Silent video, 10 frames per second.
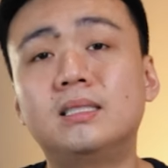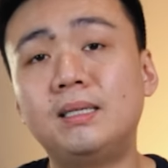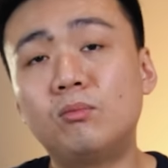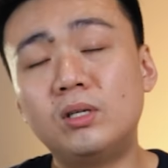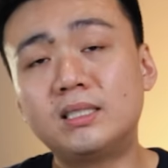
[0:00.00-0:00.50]

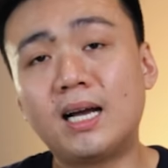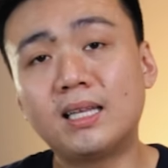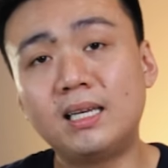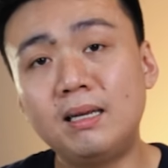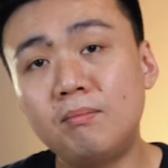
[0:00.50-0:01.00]
si Budi
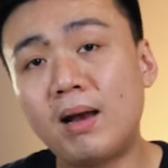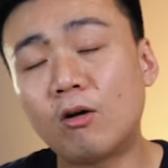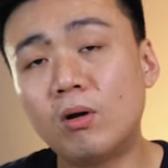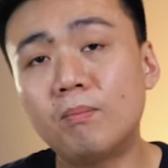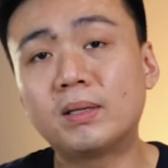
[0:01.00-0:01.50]
Said ini
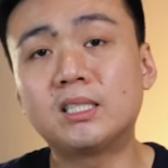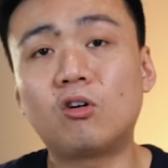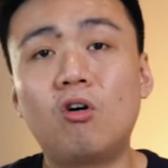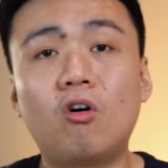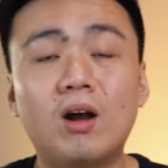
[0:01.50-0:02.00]
melakukan
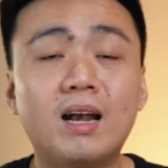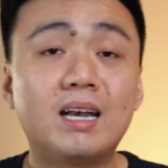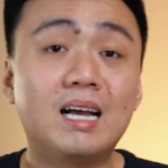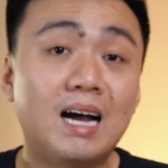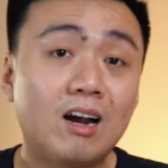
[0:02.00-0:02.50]

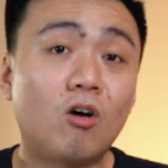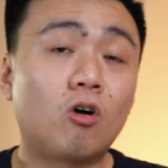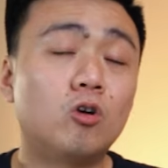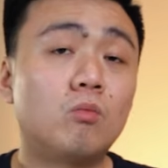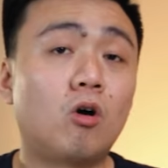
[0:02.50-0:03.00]
persekongkolan dengan
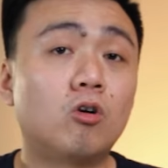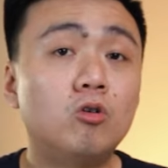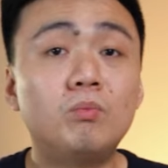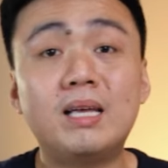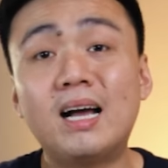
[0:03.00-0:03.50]

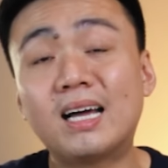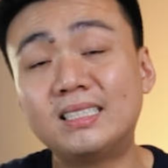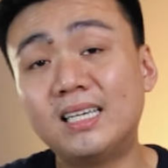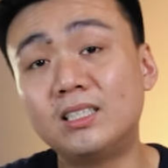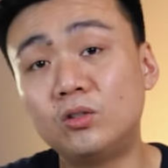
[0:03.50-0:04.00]
oknum-oknum yang
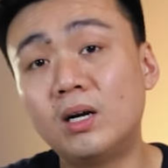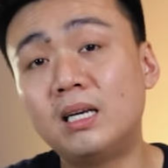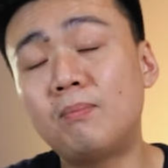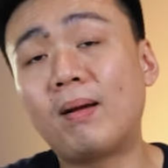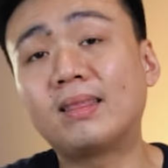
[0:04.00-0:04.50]
kerja juga
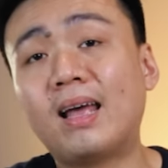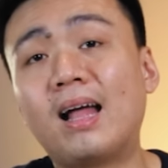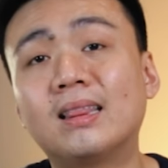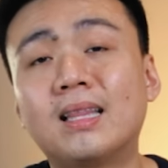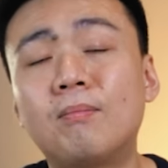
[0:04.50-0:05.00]
di PT
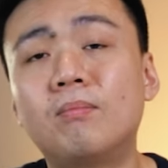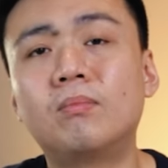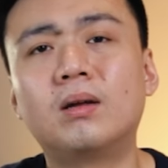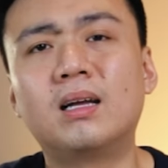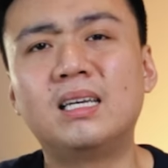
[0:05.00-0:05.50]
Antam
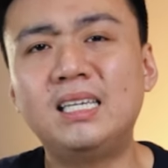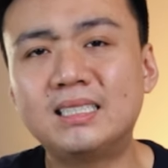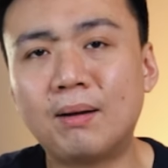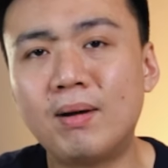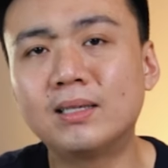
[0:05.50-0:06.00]
eh, di
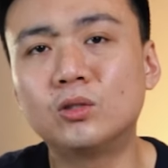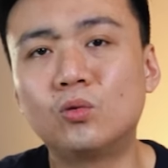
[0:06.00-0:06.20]
cabang